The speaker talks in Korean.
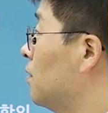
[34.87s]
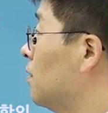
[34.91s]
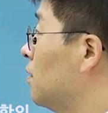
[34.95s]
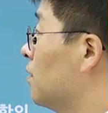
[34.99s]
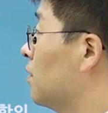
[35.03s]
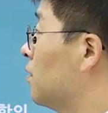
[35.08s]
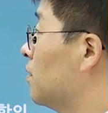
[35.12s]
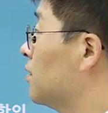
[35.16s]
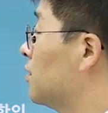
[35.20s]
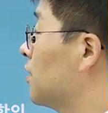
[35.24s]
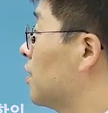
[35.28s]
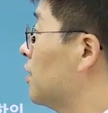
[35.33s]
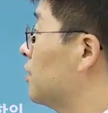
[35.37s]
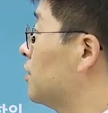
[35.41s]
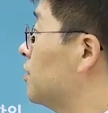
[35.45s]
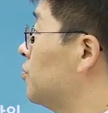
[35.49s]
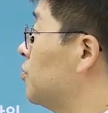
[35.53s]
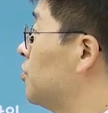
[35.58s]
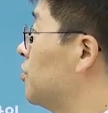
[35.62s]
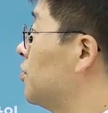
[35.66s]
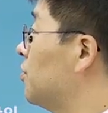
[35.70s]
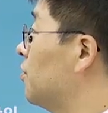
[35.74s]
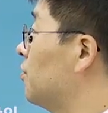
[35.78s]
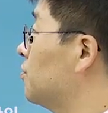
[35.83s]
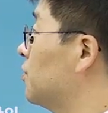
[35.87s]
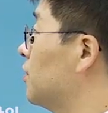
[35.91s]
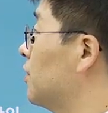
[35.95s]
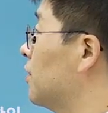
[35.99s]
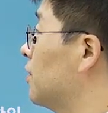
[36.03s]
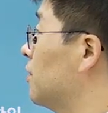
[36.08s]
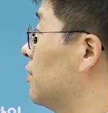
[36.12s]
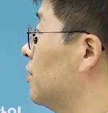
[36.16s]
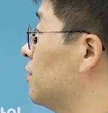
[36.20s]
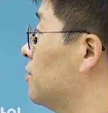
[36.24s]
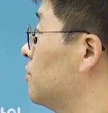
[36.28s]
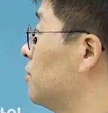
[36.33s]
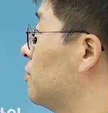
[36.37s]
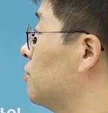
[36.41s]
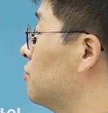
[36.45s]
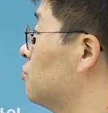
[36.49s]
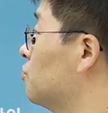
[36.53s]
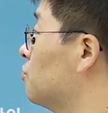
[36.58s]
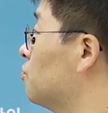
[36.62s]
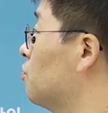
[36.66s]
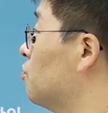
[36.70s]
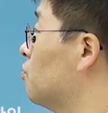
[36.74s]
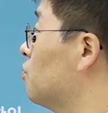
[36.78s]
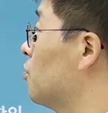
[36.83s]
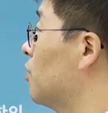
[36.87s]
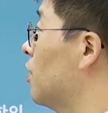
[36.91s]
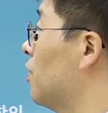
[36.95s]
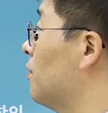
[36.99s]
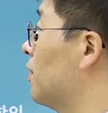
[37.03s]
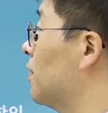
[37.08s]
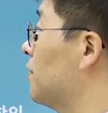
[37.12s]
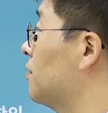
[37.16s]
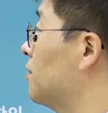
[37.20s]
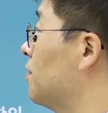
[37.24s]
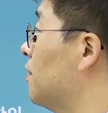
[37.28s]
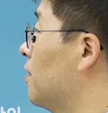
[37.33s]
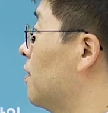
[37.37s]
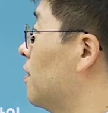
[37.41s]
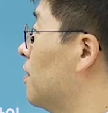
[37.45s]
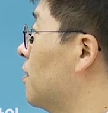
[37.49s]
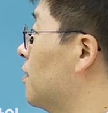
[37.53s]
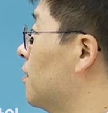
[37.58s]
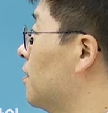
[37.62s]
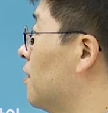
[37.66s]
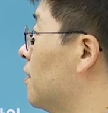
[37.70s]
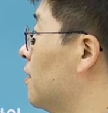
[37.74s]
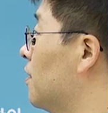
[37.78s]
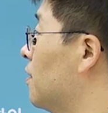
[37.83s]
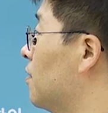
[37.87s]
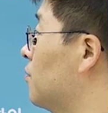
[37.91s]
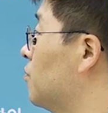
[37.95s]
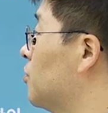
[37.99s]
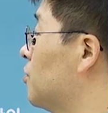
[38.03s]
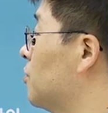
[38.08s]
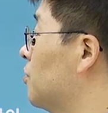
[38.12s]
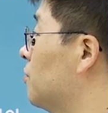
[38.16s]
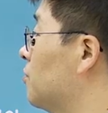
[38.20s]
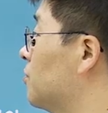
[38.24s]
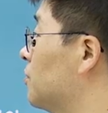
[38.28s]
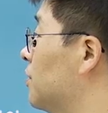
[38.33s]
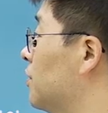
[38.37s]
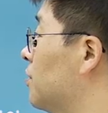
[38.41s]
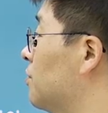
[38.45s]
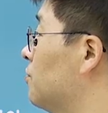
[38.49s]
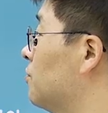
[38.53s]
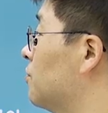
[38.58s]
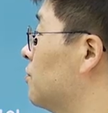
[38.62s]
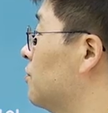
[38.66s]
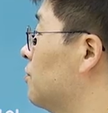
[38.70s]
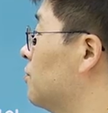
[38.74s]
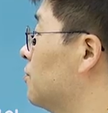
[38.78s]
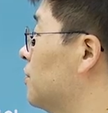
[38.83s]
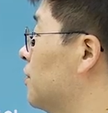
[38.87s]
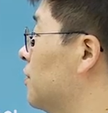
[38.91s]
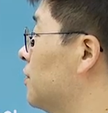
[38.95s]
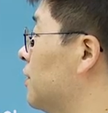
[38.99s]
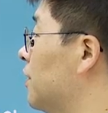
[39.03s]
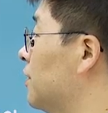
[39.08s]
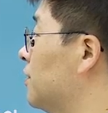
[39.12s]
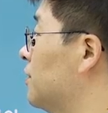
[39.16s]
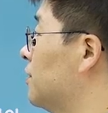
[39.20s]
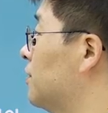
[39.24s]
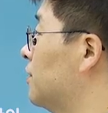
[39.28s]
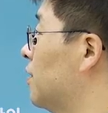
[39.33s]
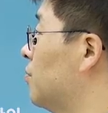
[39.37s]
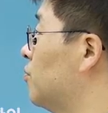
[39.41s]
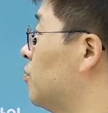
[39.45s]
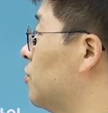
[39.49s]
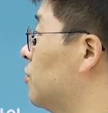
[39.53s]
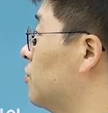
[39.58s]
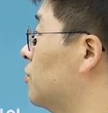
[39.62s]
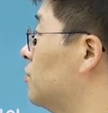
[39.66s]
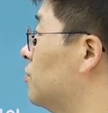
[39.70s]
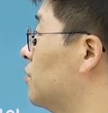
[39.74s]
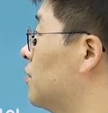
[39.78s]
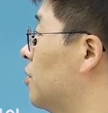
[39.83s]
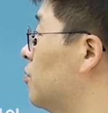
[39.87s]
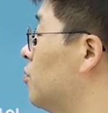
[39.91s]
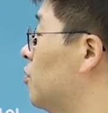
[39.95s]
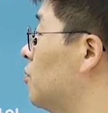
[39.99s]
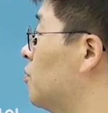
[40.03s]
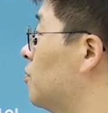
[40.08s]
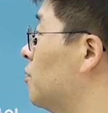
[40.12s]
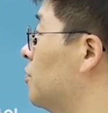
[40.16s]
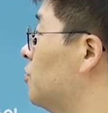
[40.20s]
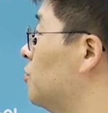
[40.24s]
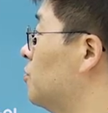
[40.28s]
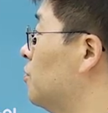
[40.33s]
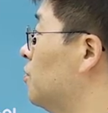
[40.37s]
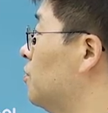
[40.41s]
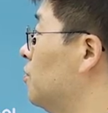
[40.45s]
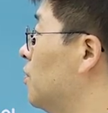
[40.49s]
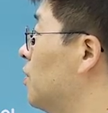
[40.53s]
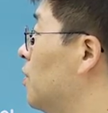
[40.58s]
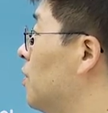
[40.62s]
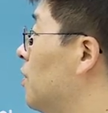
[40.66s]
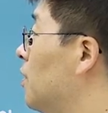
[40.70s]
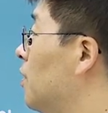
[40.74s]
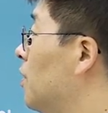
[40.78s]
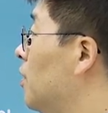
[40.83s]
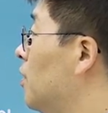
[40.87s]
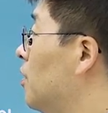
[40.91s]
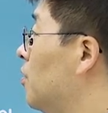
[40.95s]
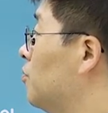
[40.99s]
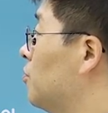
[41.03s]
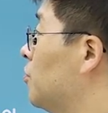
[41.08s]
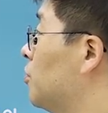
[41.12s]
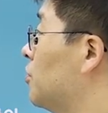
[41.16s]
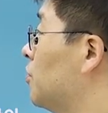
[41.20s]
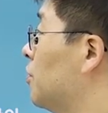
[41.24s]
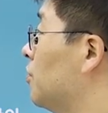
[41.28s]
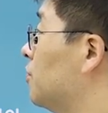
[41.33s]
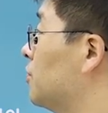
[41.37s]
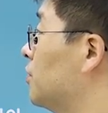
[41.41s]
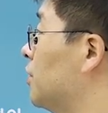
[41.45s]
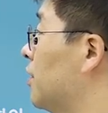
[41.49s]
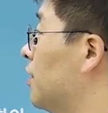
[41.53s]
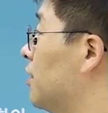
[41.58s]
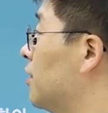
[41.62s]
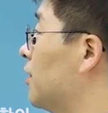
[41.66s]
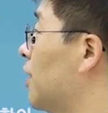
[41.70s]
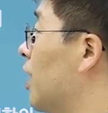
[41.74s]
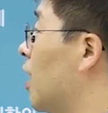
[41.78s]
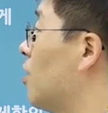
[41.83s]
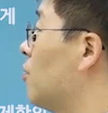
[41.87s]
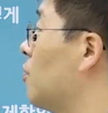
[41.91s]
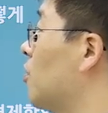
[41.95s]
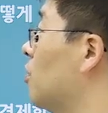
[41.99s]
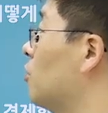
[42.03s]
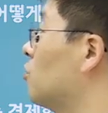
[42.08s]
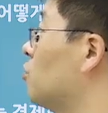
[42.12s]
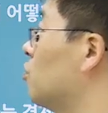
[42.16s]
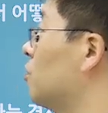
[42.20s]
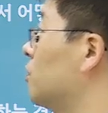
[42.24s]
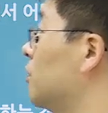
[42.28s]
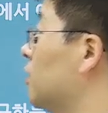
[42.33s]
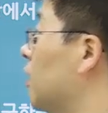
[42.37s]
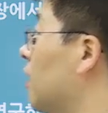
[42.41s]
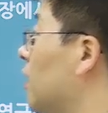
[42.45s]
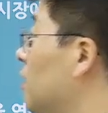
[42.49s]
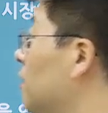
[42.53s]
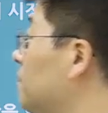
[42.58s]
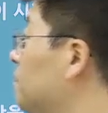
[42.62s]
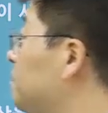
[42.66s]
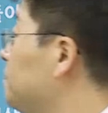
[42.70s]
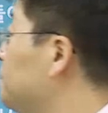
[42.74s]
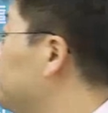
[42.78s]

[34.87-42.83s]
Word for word: 어, 이제까지 미시경제학에 대해서 쭉 공부를 해왔는데, 예, 미시경제학, 거시경제학 다시 한번 살펴보면요. 미시경제학, 개별 소비자,